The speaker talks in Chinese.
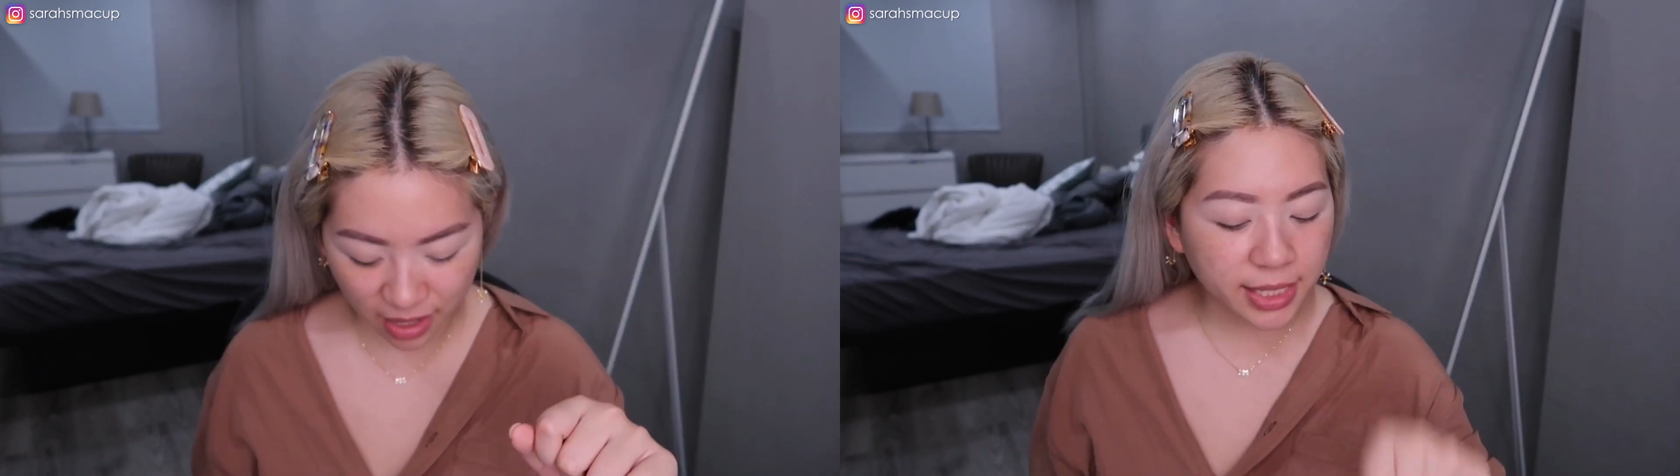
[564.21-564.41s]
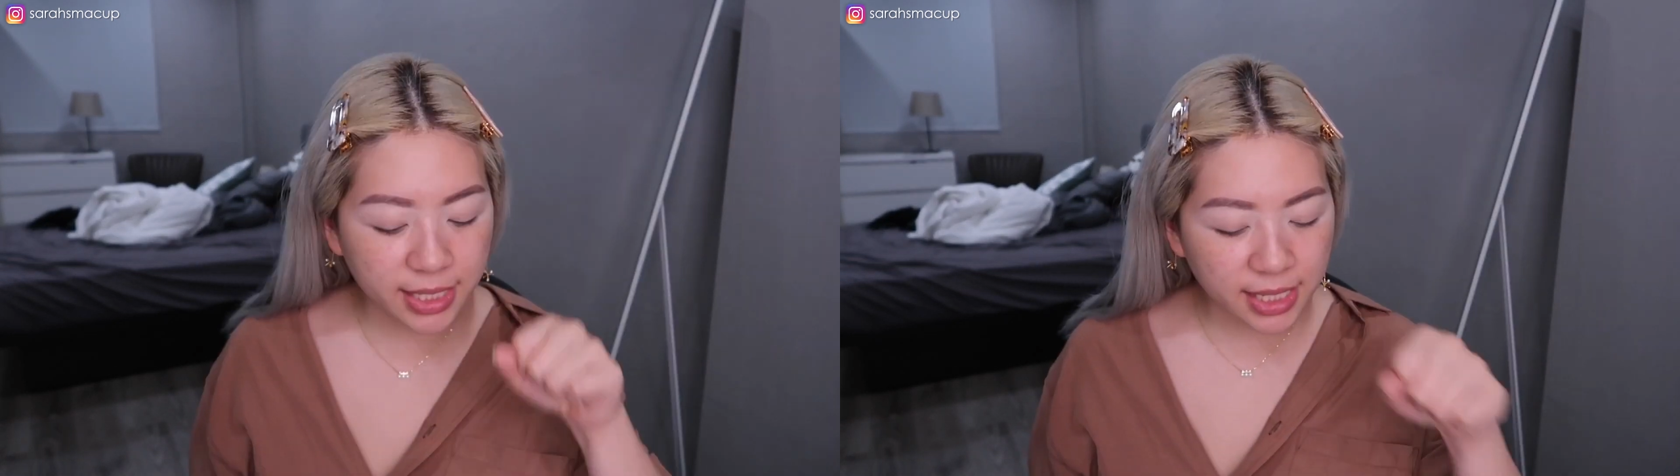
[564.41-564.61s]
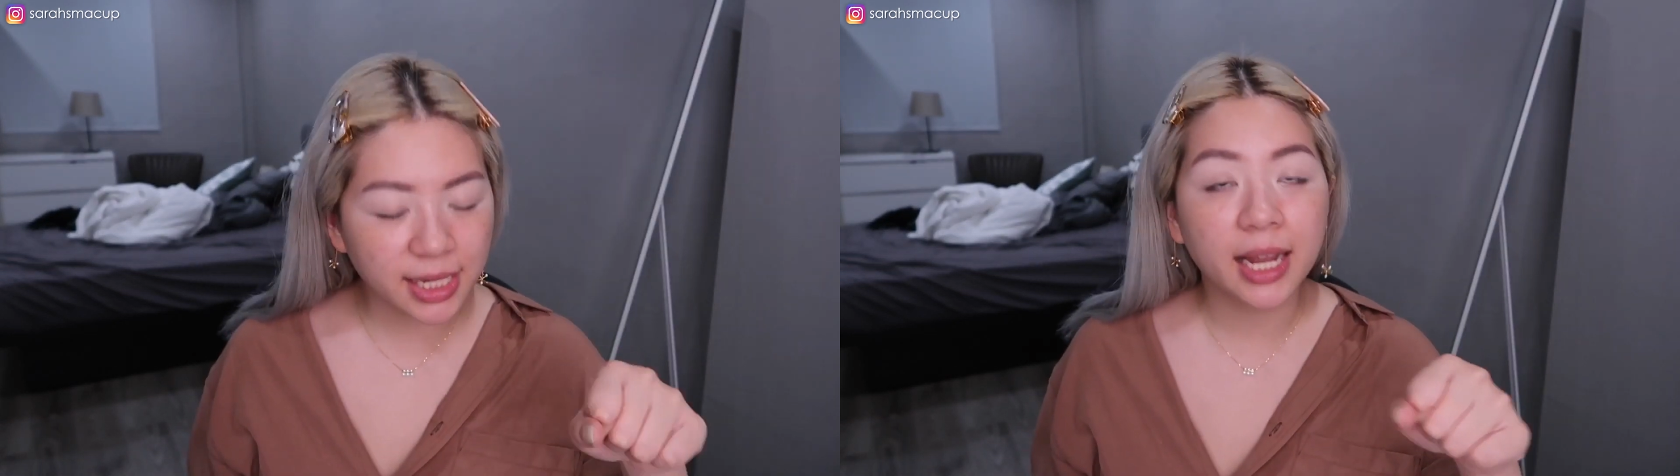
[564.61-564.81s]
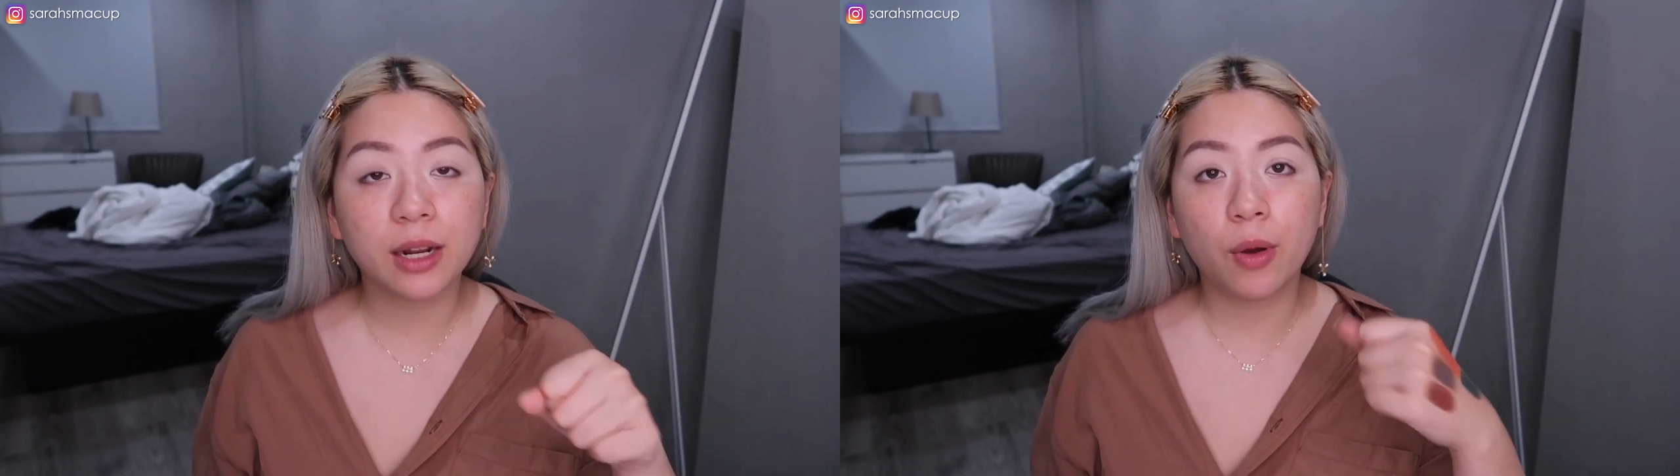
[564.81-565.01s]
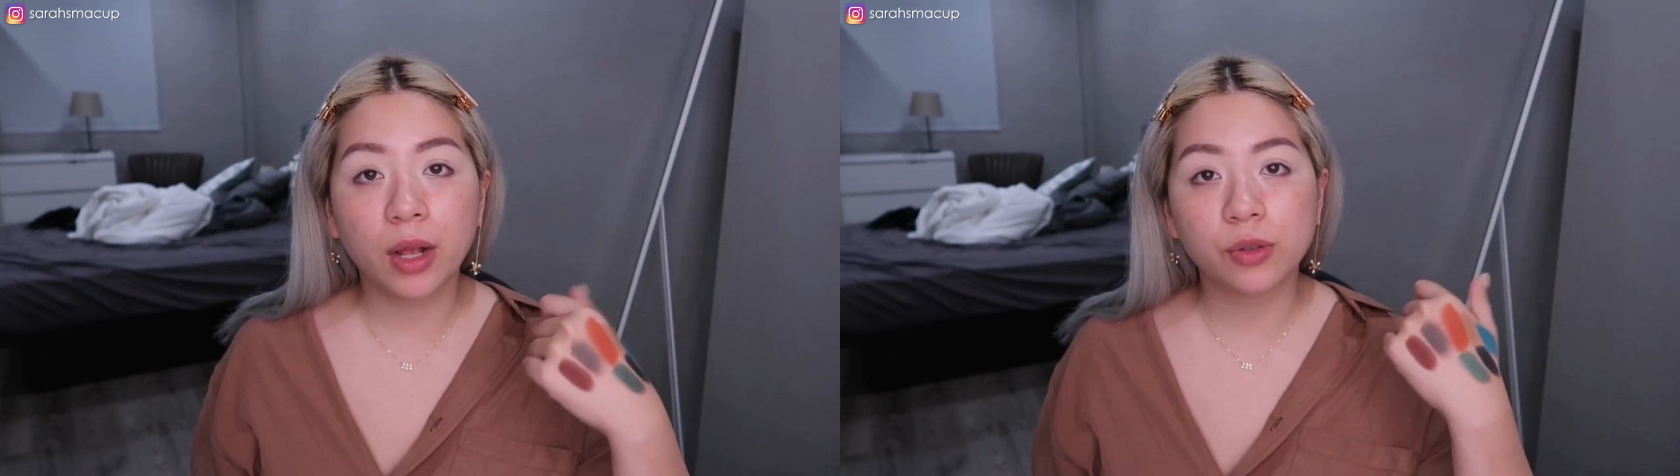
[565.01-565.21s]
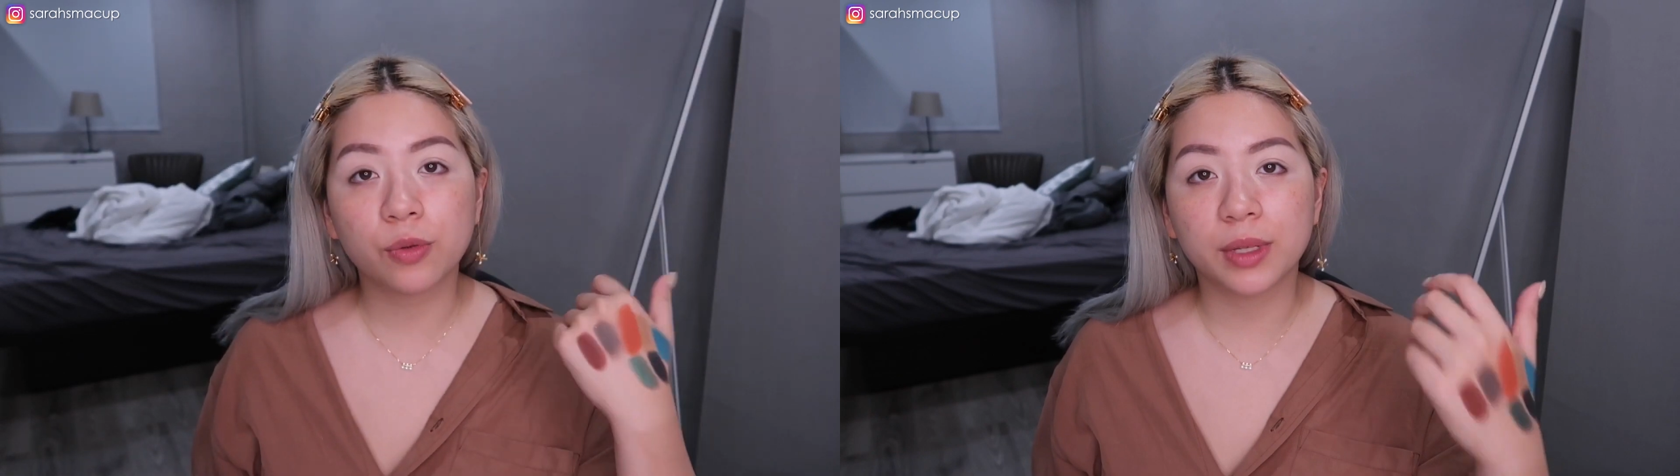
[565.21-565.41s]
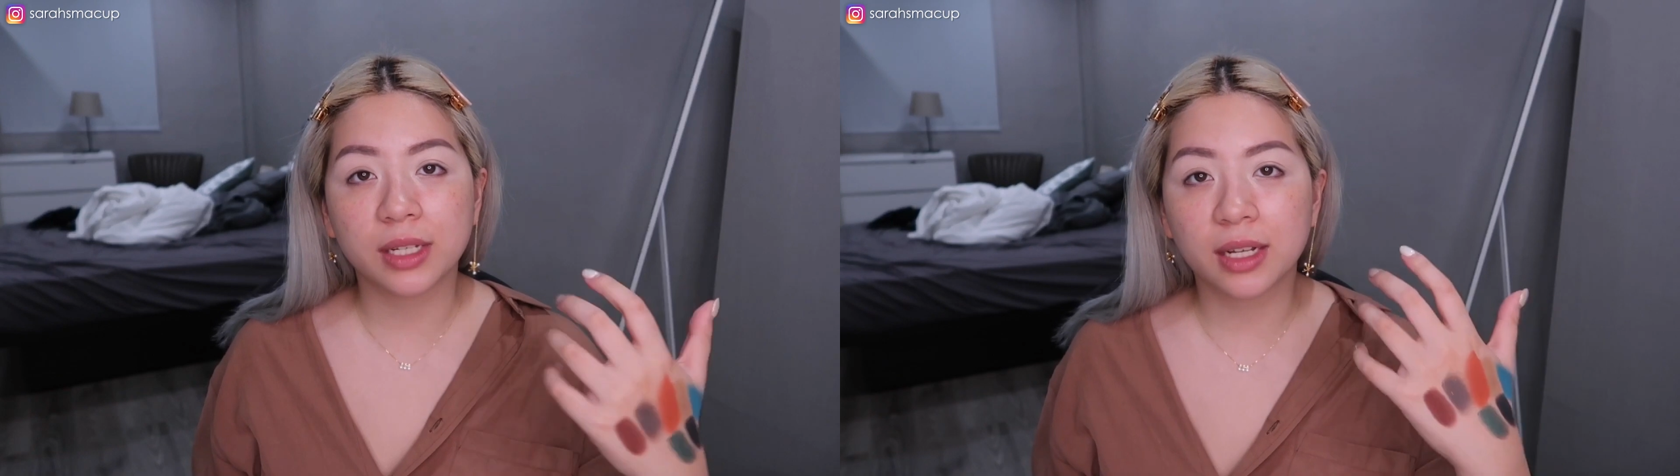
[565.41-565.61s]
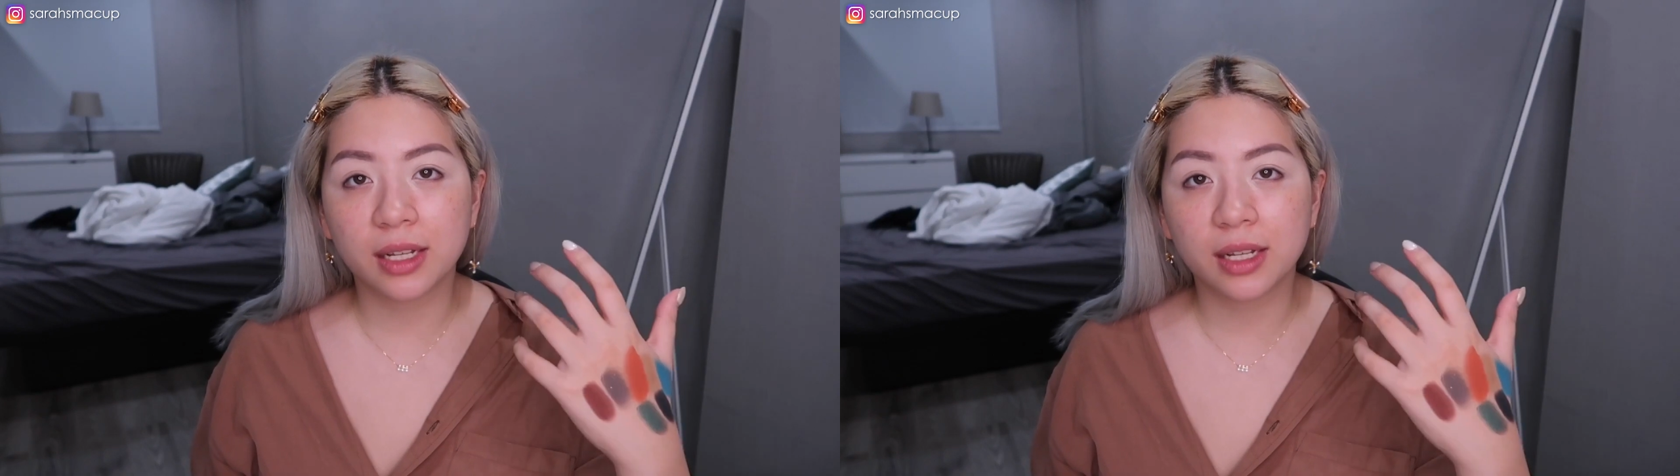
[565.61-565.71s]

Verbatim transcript: 那接下来的话就是我们今